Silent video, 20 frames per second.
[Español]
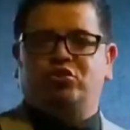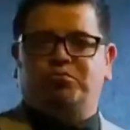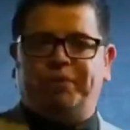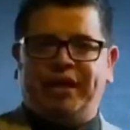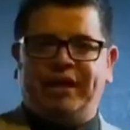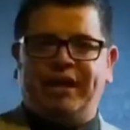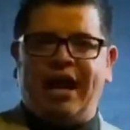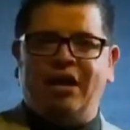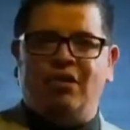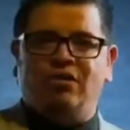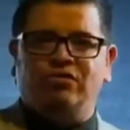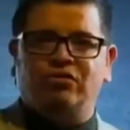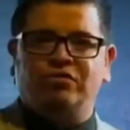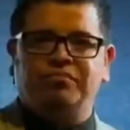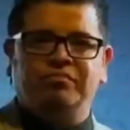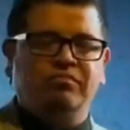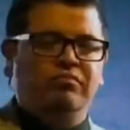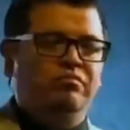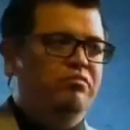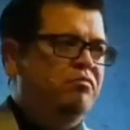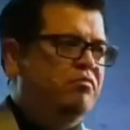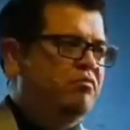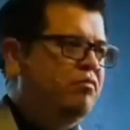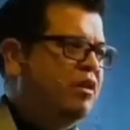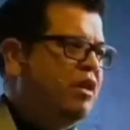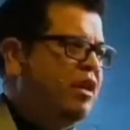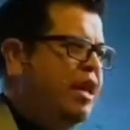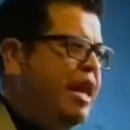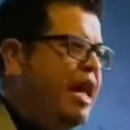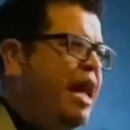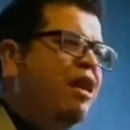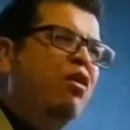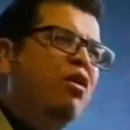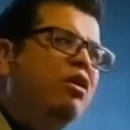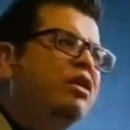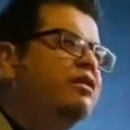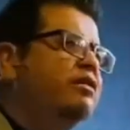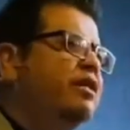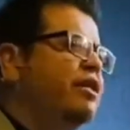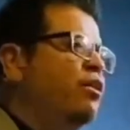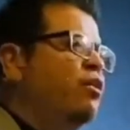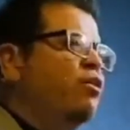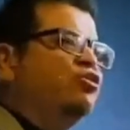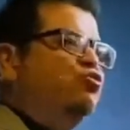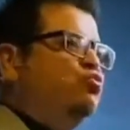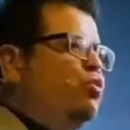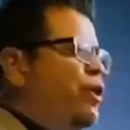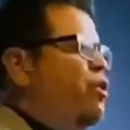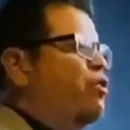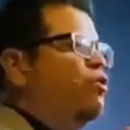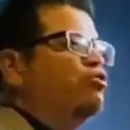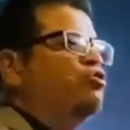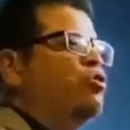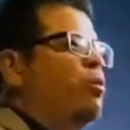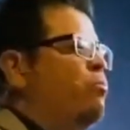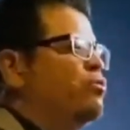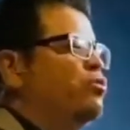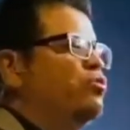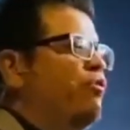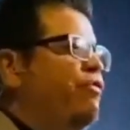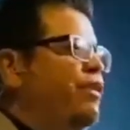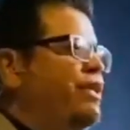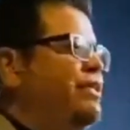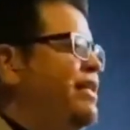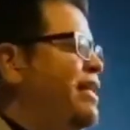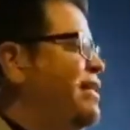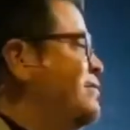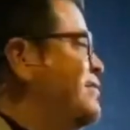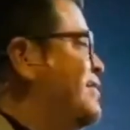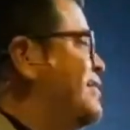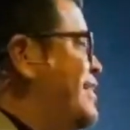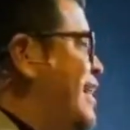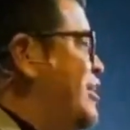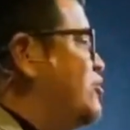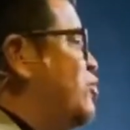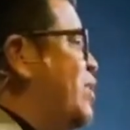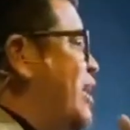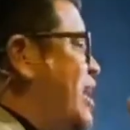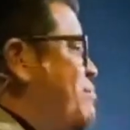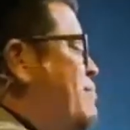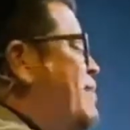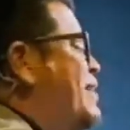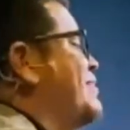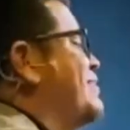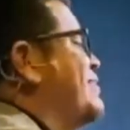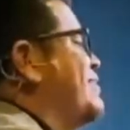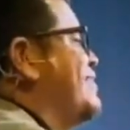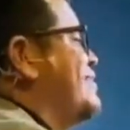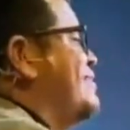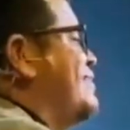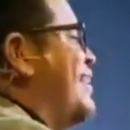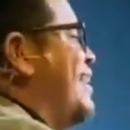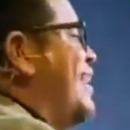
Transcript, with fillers: pecados. En el orden de Dios tú y yo no somos suficientes. De hecho, déjame decirte,